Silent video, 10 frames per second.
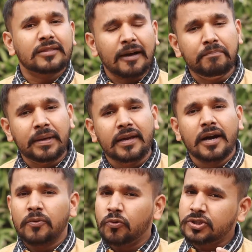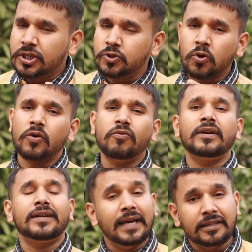तब भी वो चीज़ों को वो
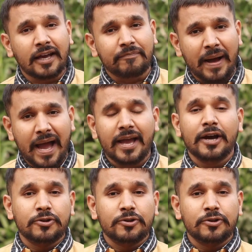नहीं देख पाए